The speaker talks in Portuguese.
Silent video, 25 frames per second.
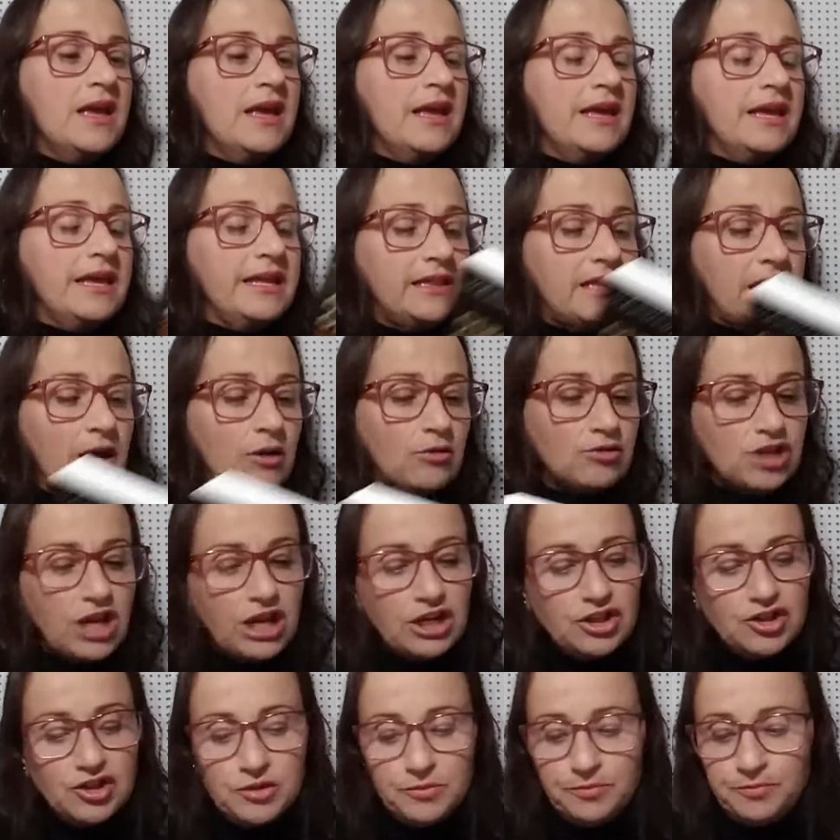então,
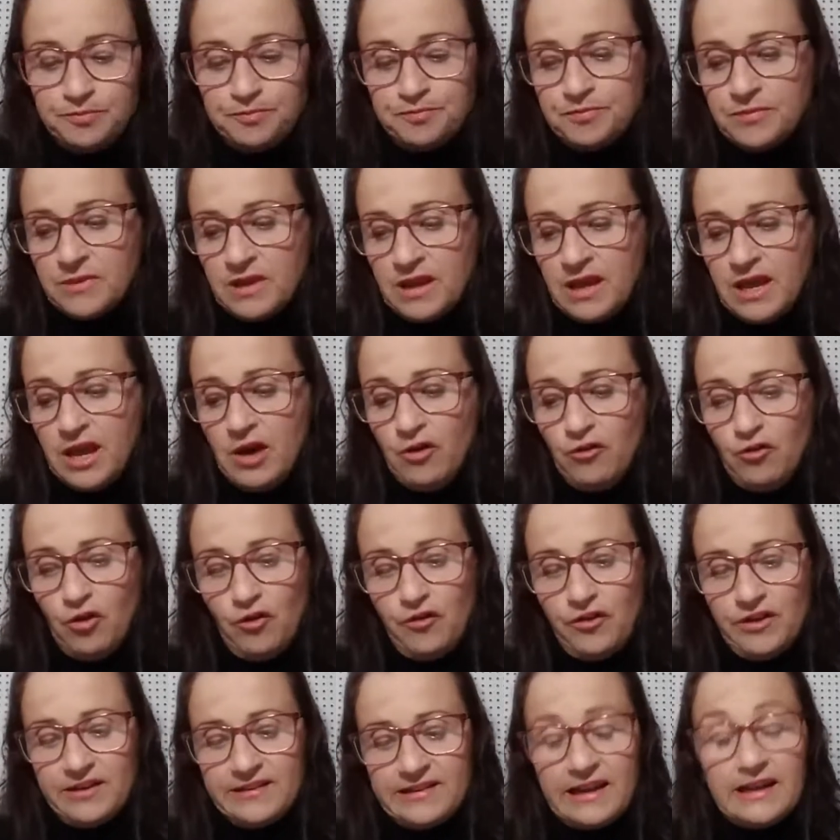gente, eu vou
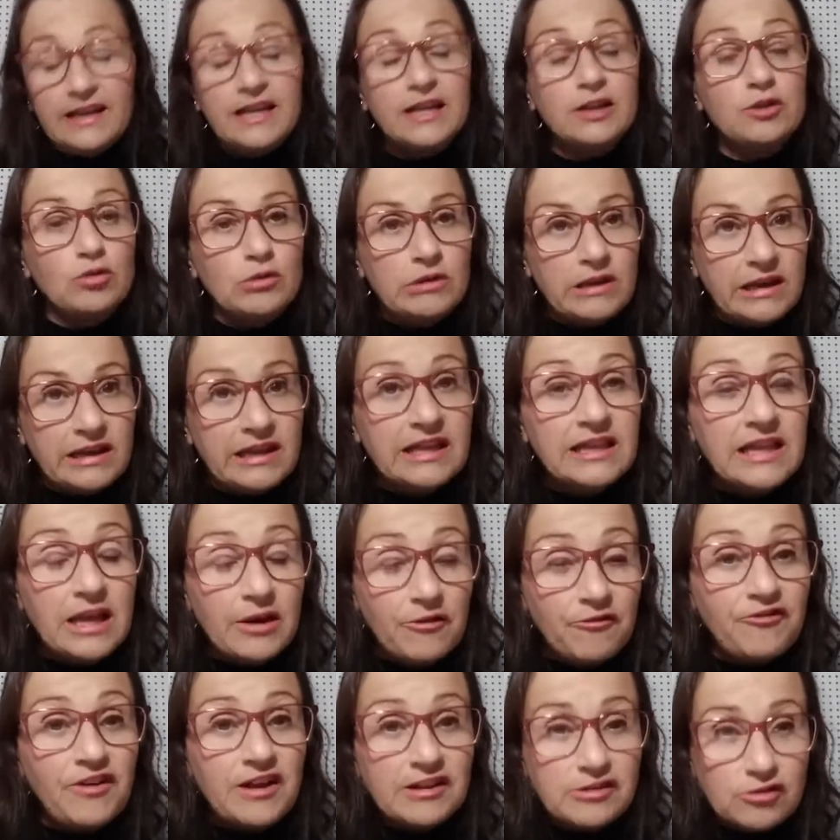fazer a leitura aqui, daí
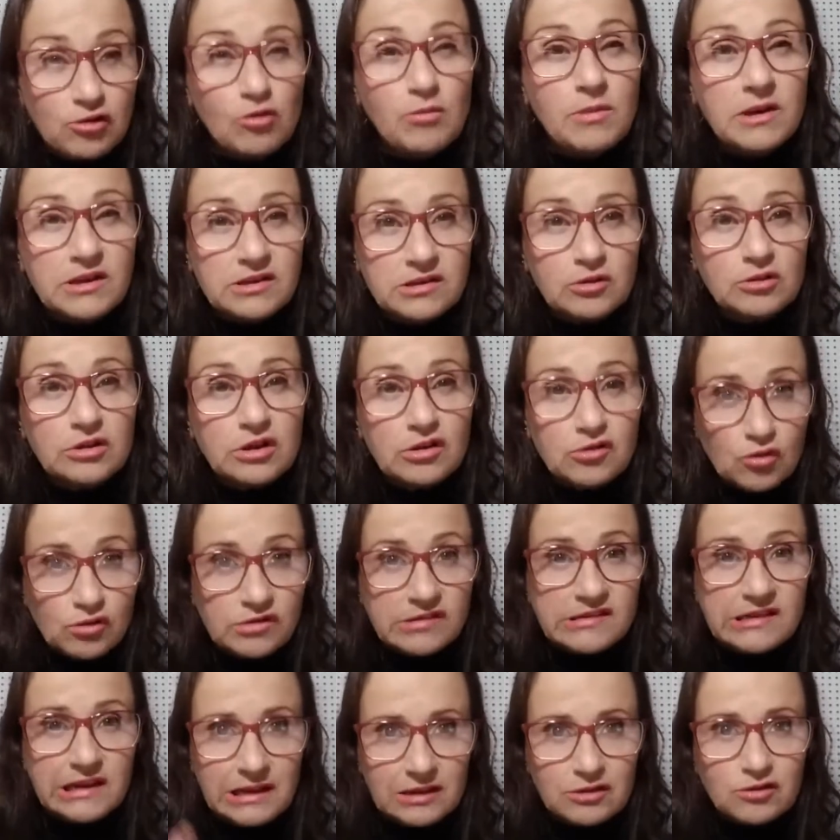eu faço algumas outras
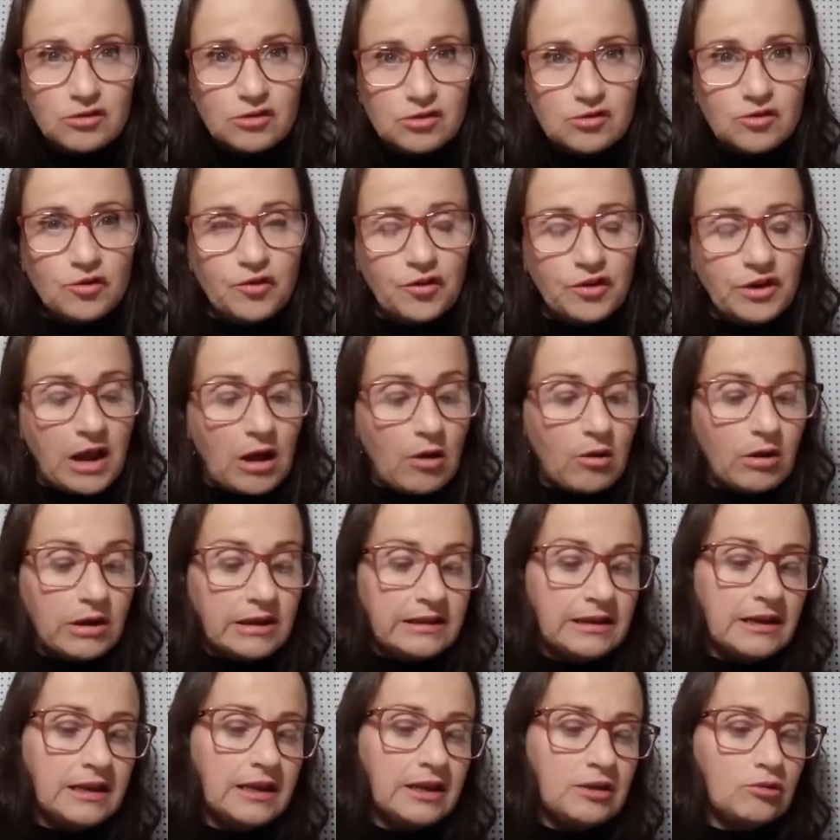considerações no final aqui
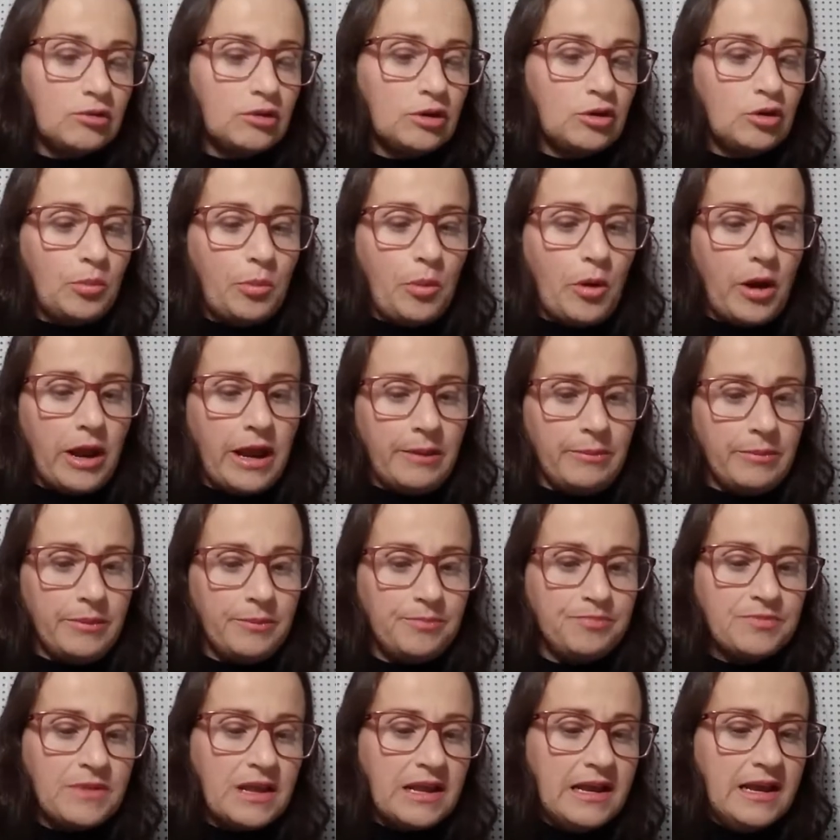da leitura do poema.
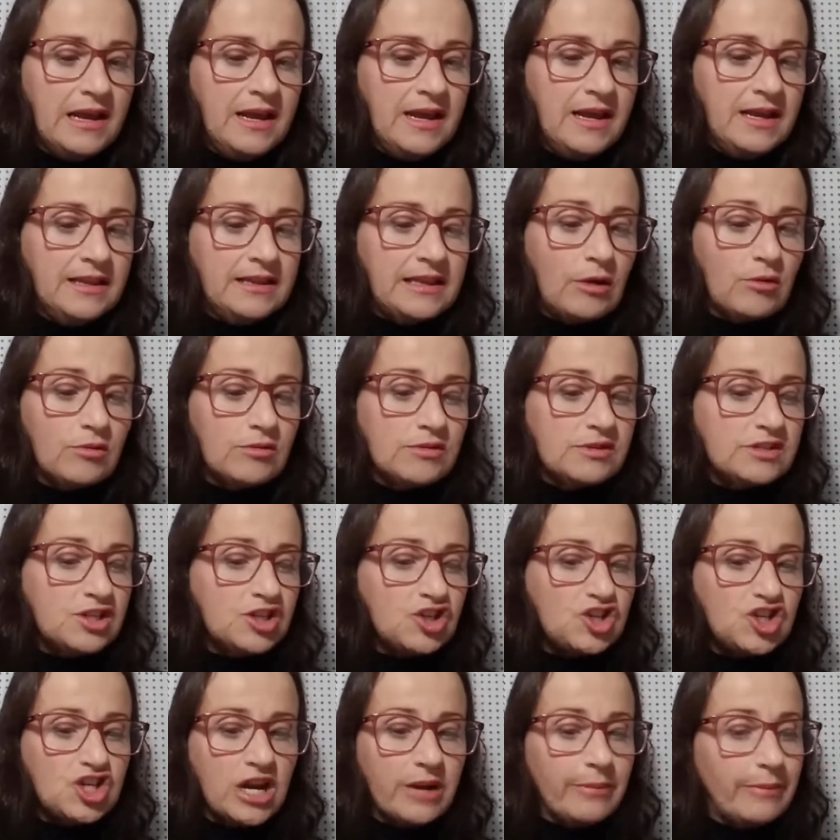Então,
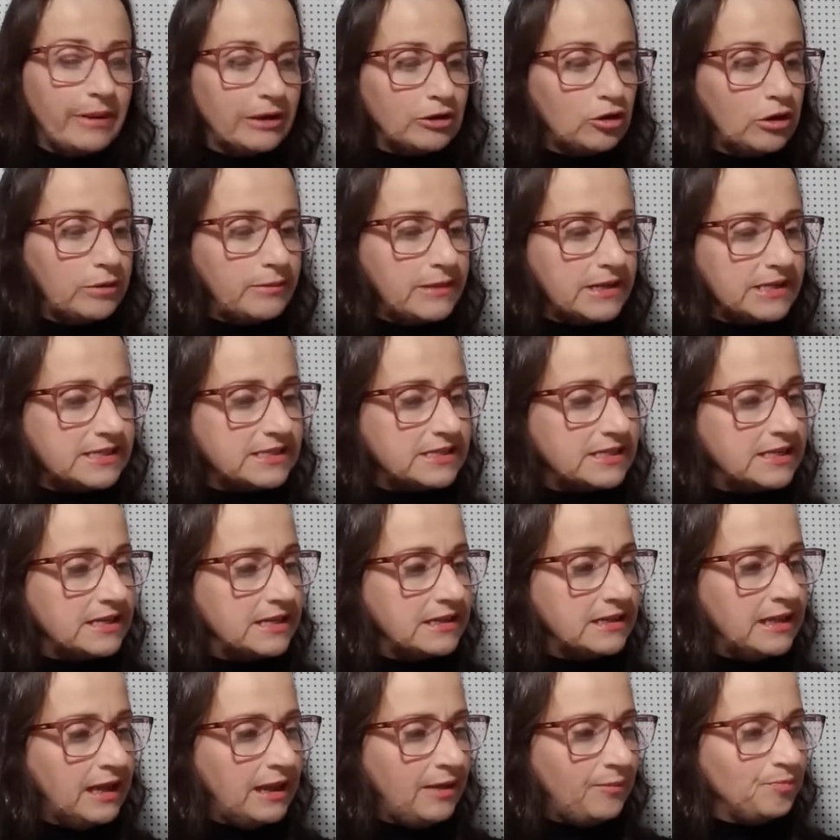se chama
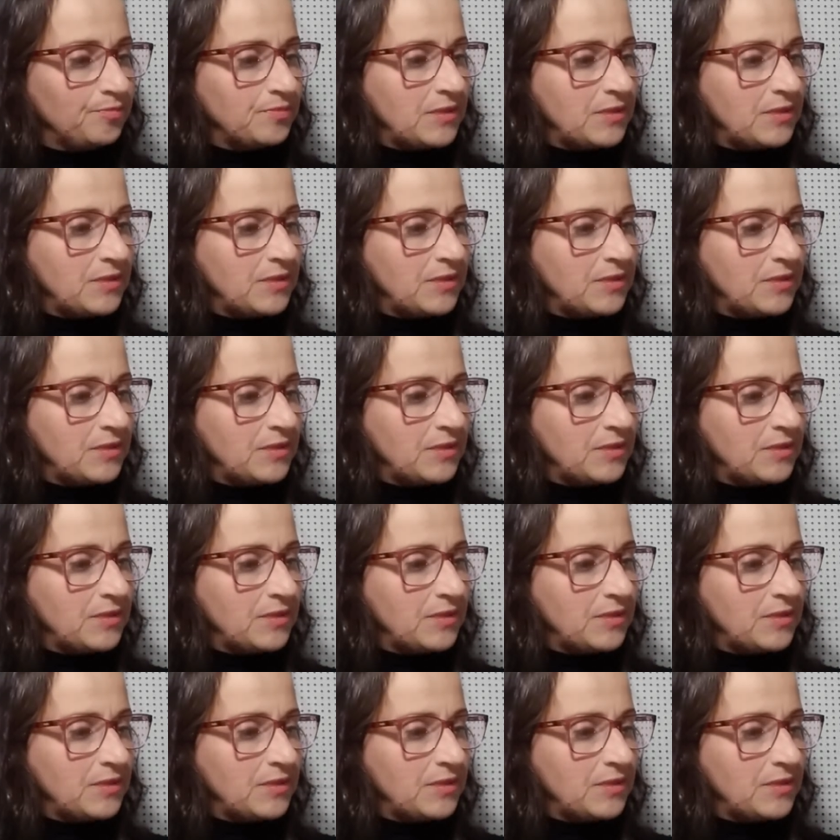Adormecida.